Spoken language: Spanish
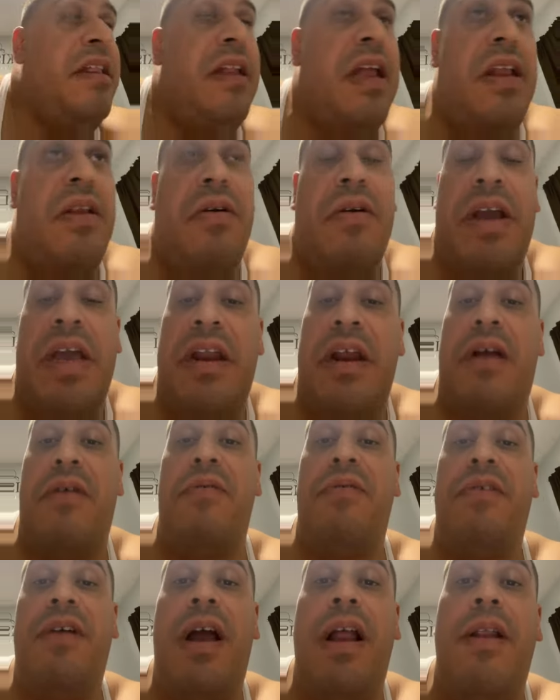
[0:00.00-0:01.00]
la gente no
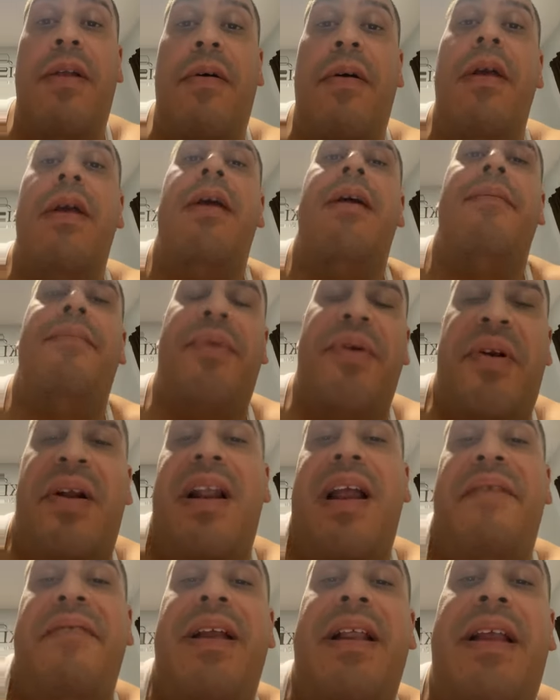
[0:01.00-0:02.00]
quiere escucharlo,
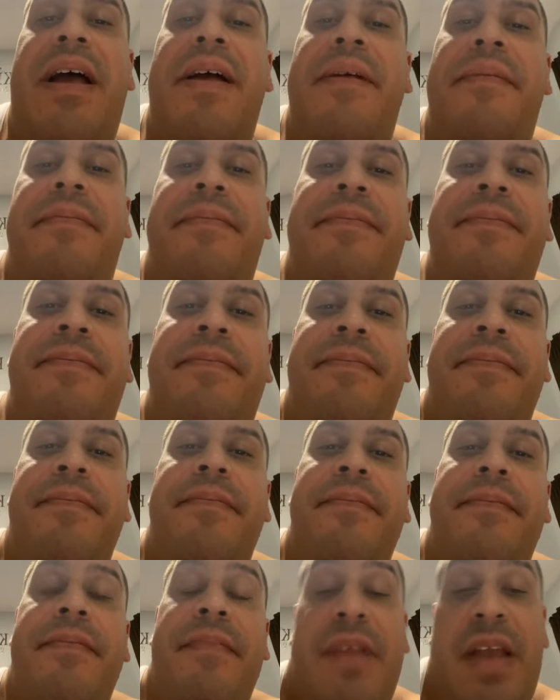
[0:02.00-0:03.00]
pero es la verdad.
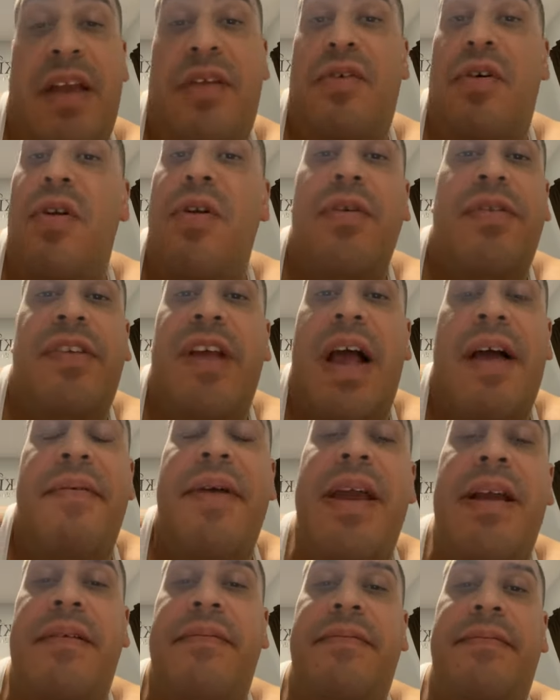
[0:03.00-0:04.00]
Ellos lo
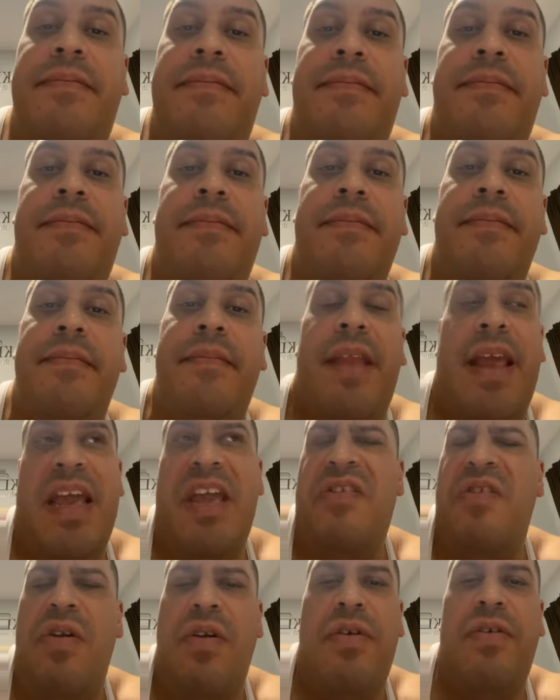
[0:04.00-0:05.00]
saben.
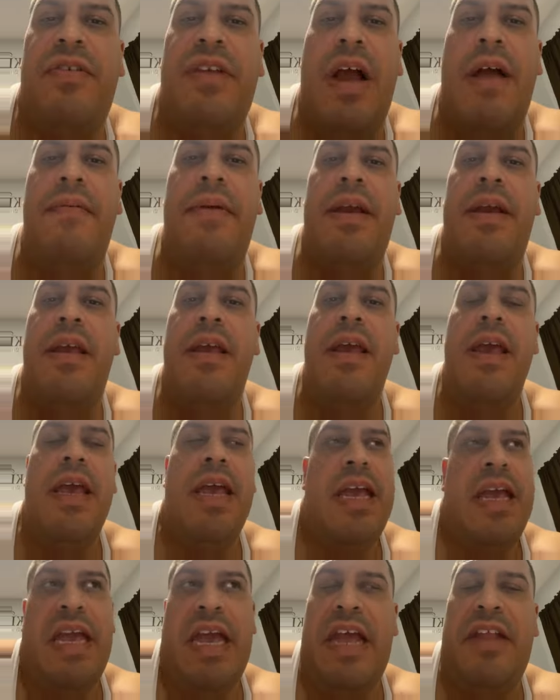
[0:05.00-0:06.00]
Ellos lo saben
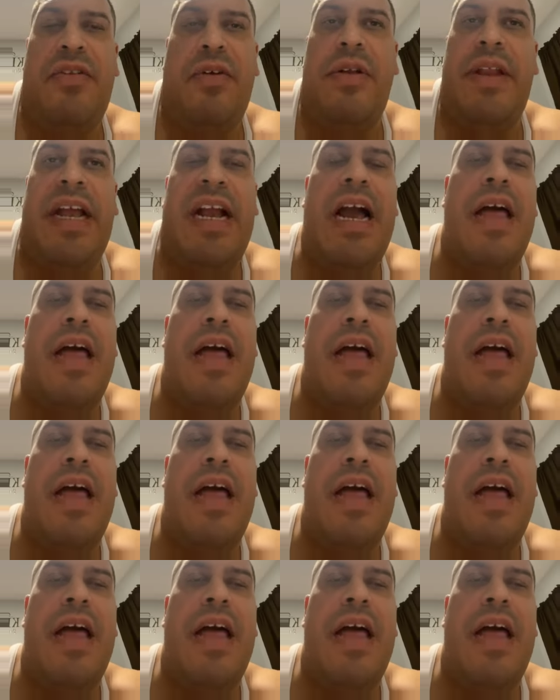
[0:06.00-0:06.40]
el